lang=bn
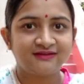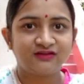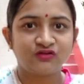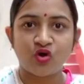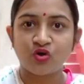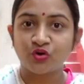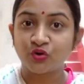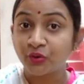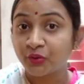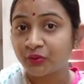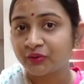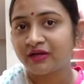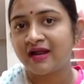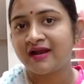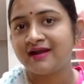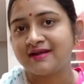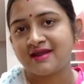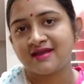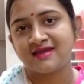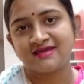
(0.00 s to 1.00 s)
টক টক
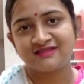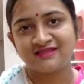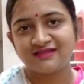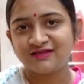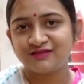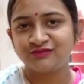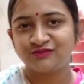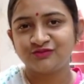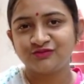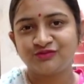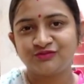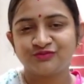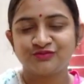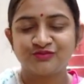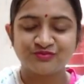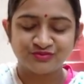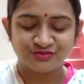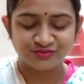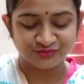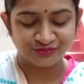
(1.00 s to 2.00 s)
ডালটা খেতে কিন্তু
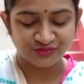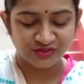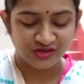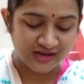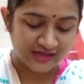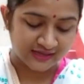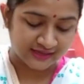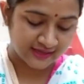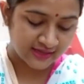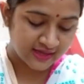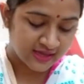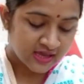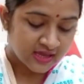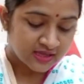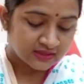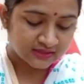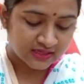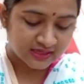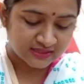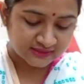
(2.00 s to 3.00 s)
খুব সুন্দর লাগে
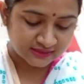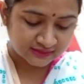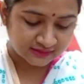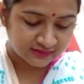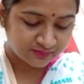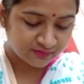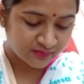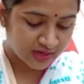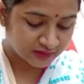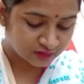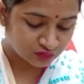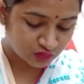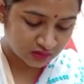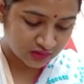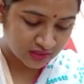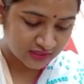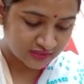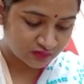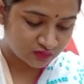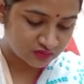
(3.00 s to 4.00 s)
তার সাথে মা
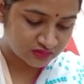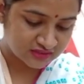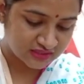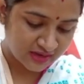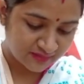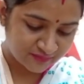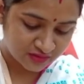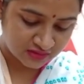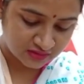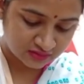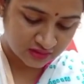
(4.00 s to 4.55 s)
তরকারি করছে আমি